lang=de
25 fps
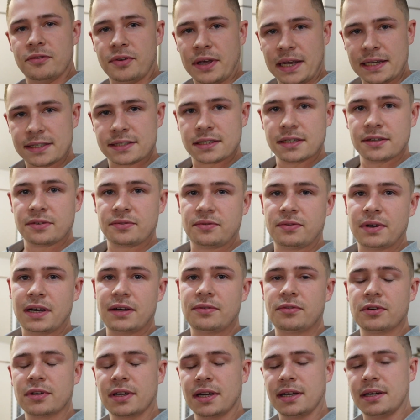Facelift
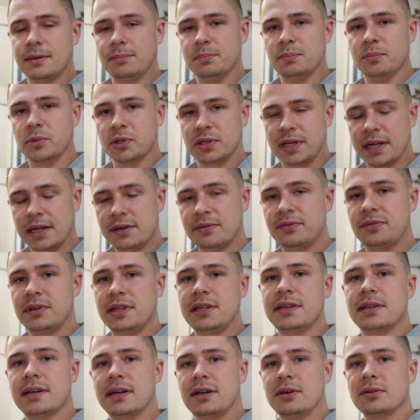war, von einem
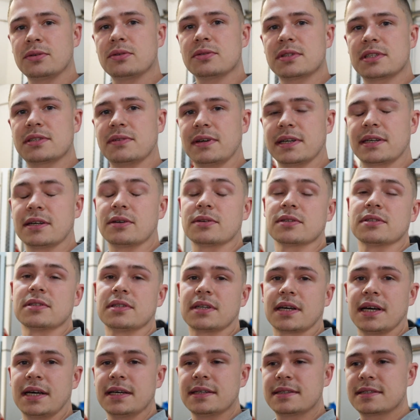Modellpflegeauto
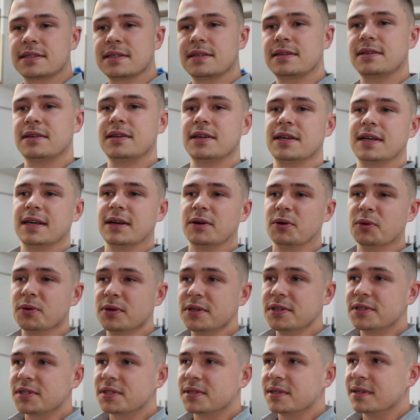2013
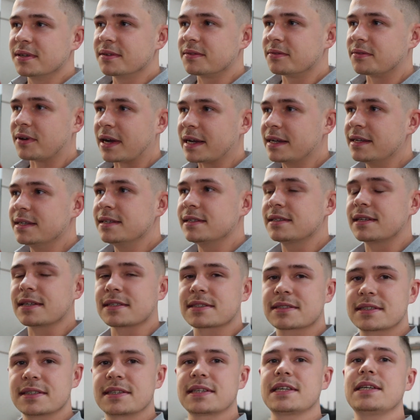und weil
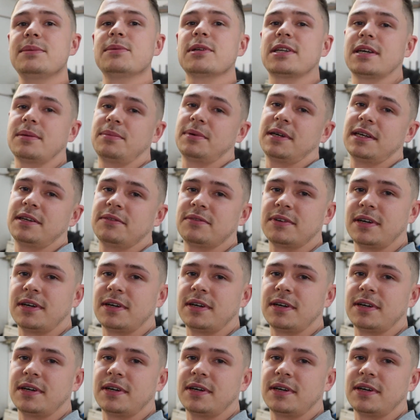das Getriebe dabei